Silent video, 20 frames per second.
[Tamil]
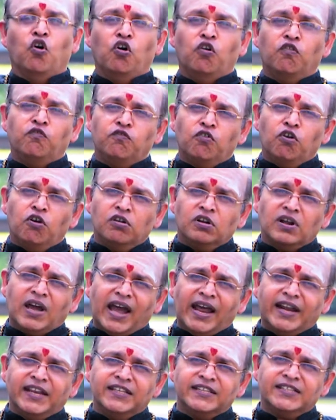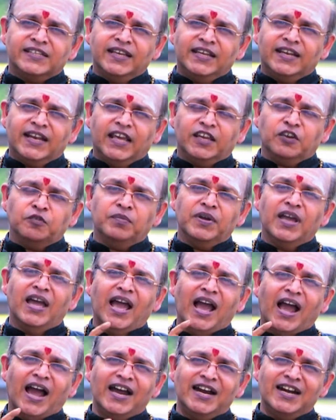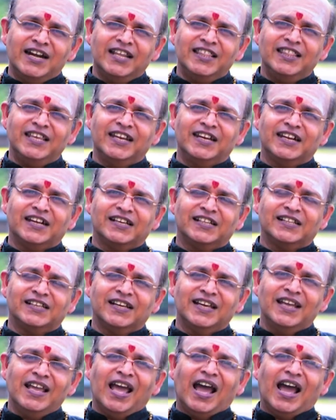ஒவ்வொரு அரிசியிலையும் எழுதி இருக்குது